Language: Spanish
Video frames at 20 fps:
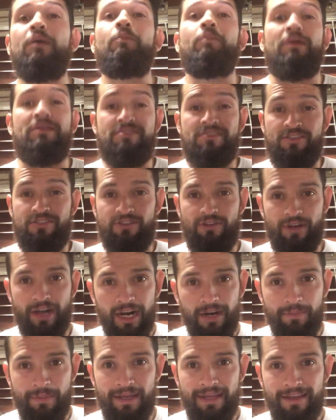para
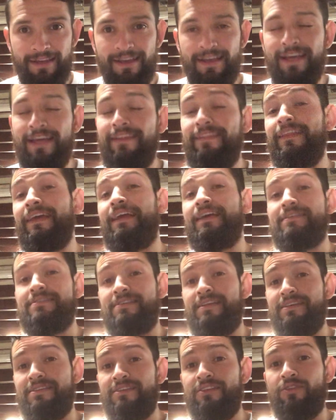asesorarme de que
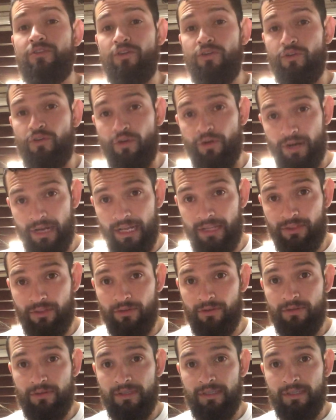estén haciendo lo correcto,